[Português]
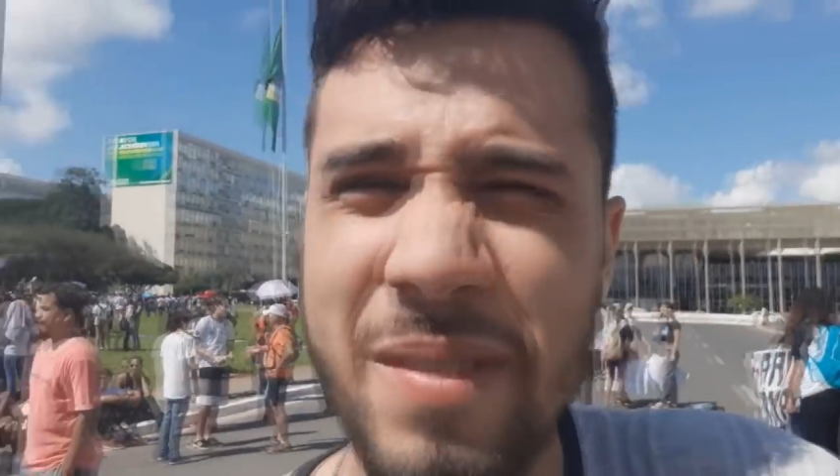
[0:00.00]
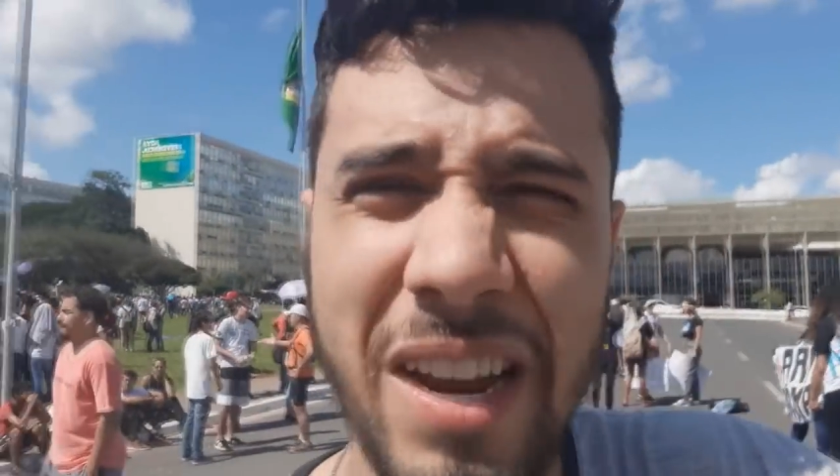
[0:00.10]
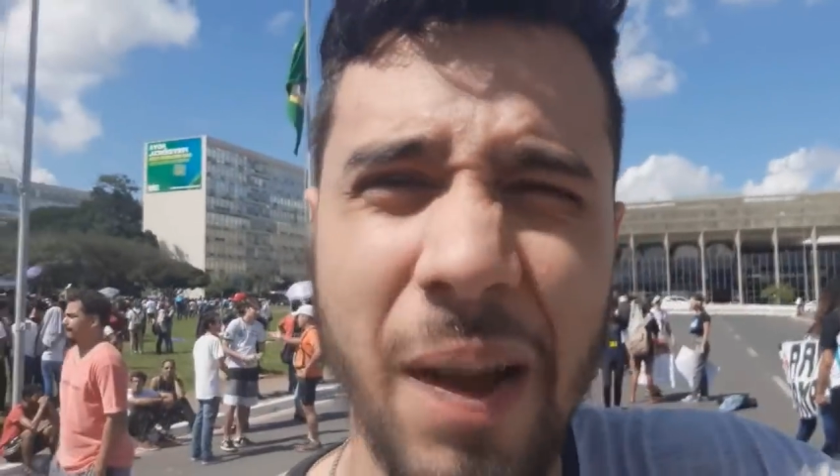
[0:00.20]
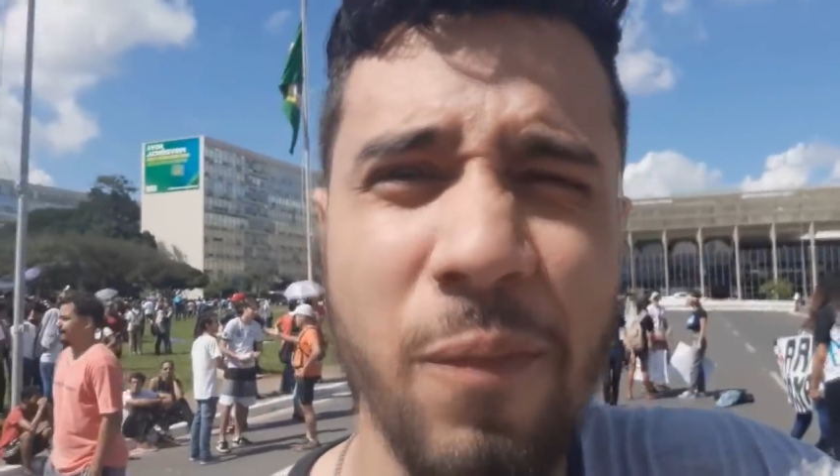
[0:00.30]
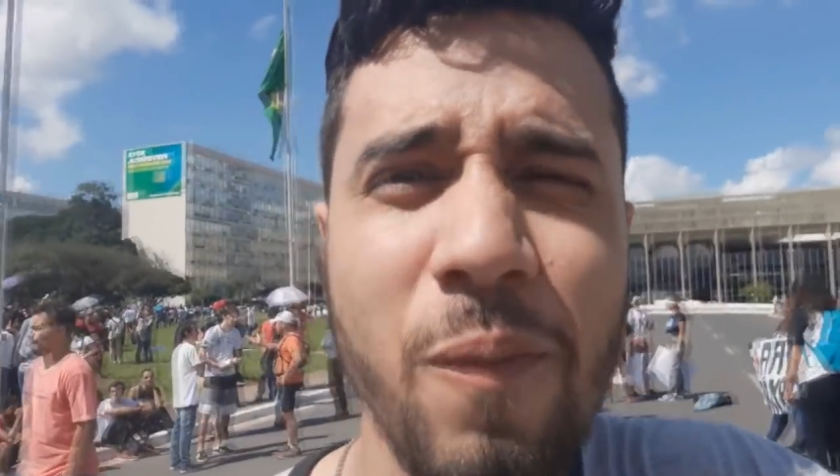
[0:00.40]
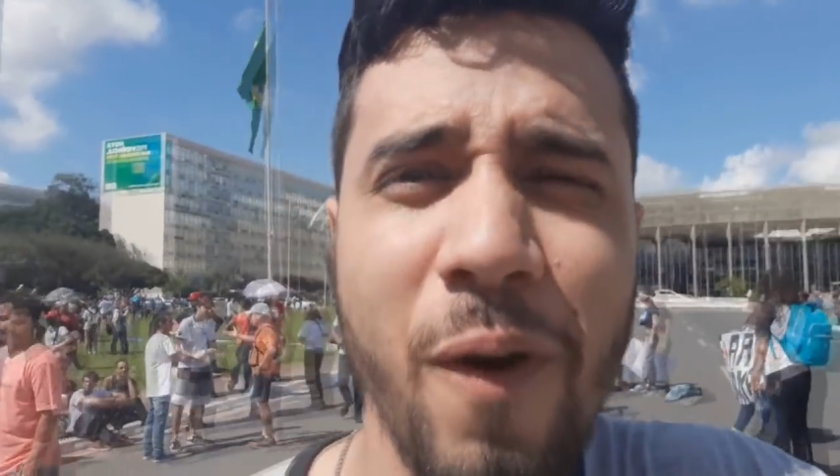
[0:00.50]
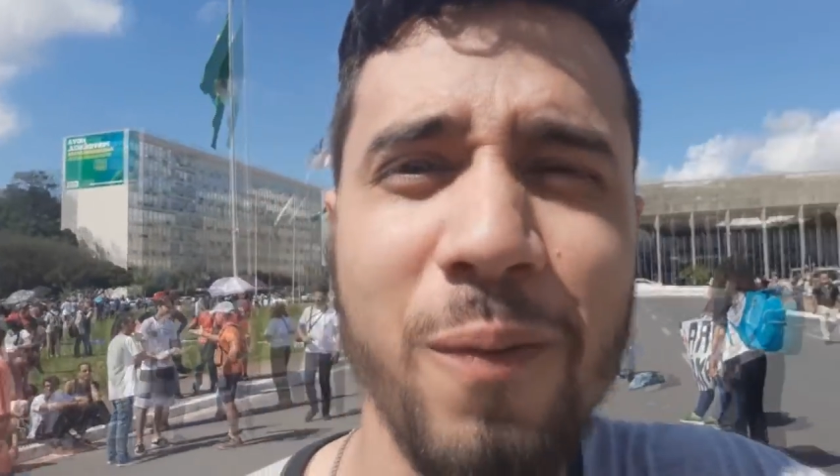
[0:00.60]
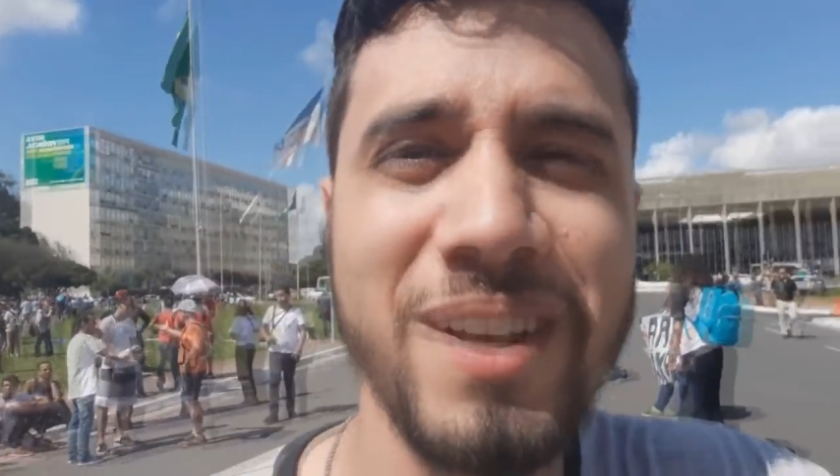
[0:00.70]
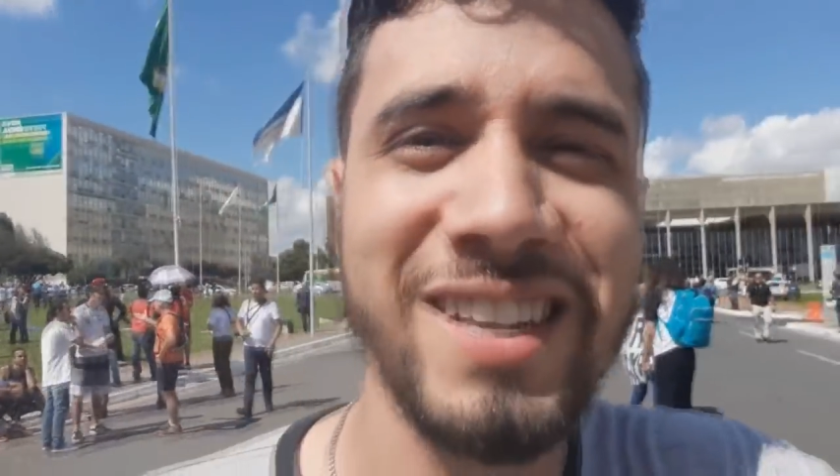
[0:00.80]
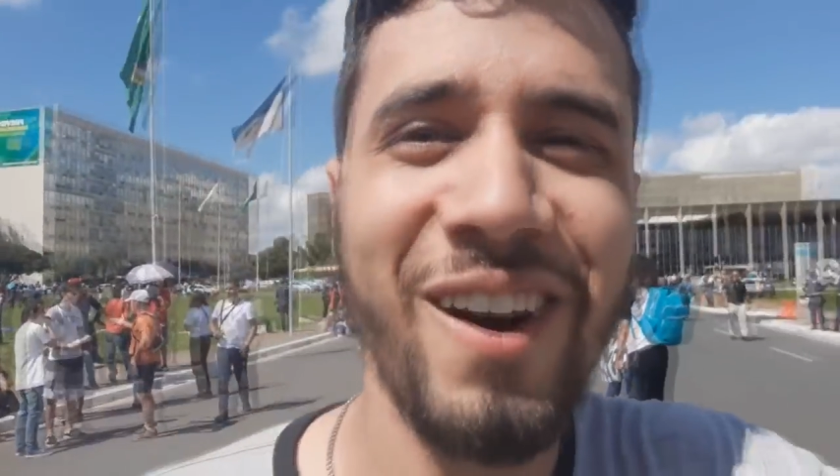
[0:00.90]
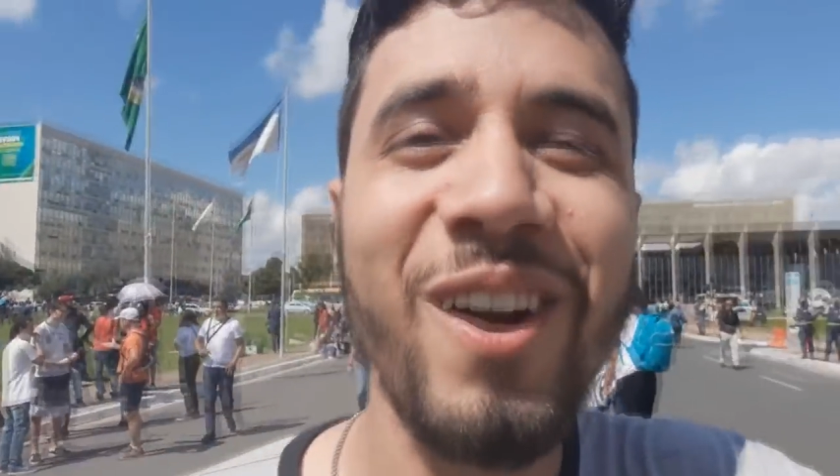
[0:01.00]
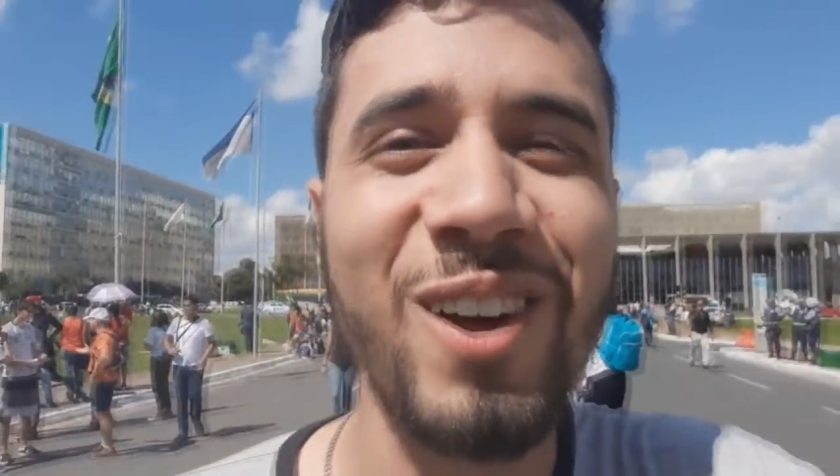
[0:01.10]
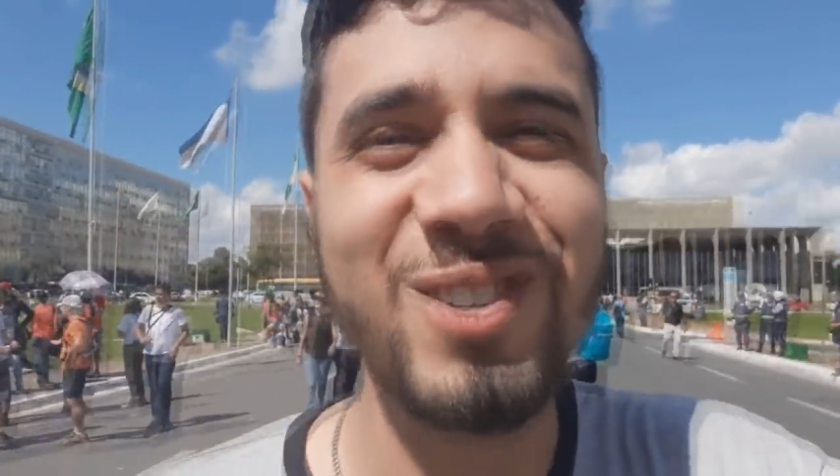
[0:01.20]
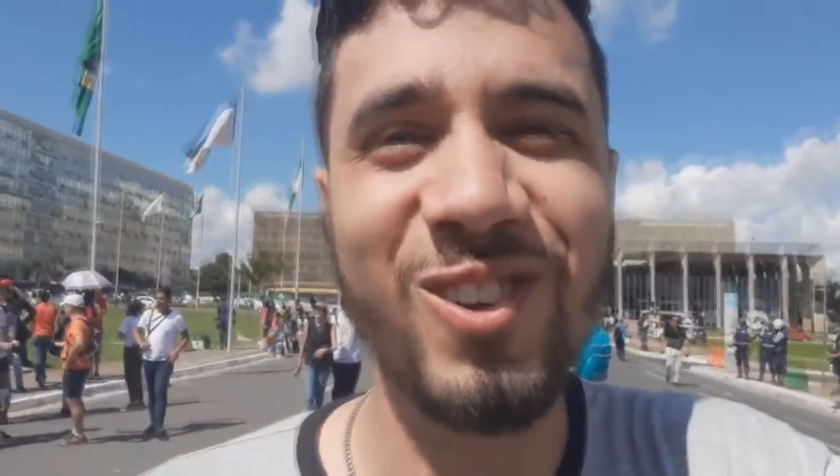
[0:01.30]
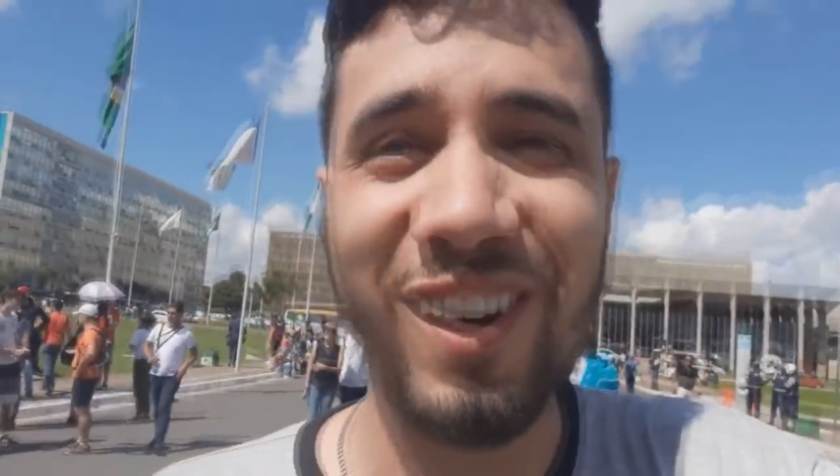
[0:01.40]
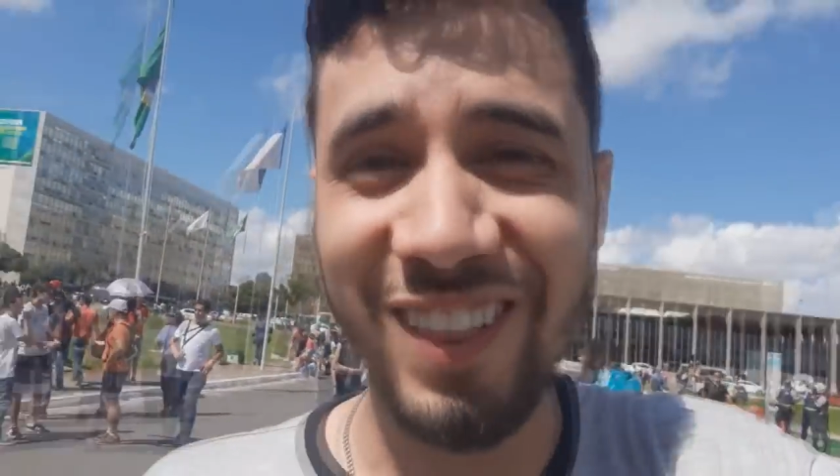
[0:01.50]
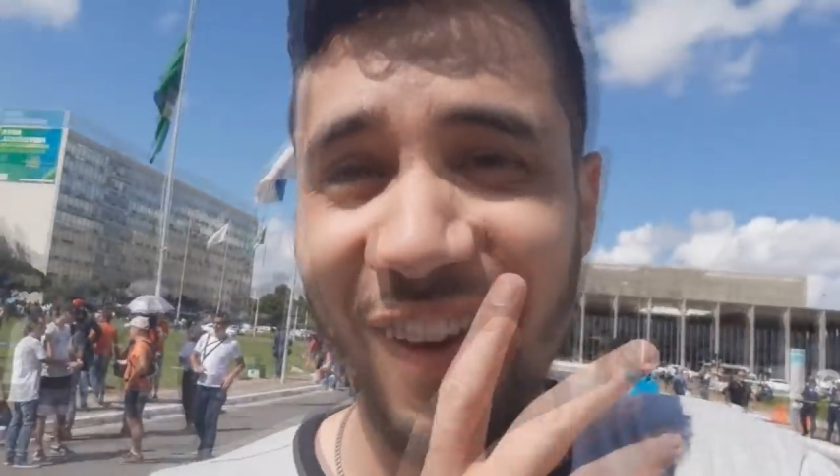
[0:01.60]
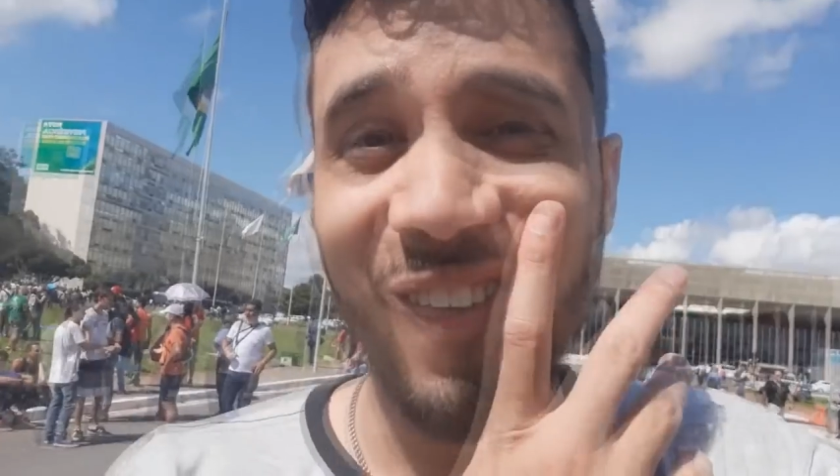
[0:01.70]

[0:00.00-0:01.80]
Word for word: Daqui a pouco vai começar a rolar os coquetel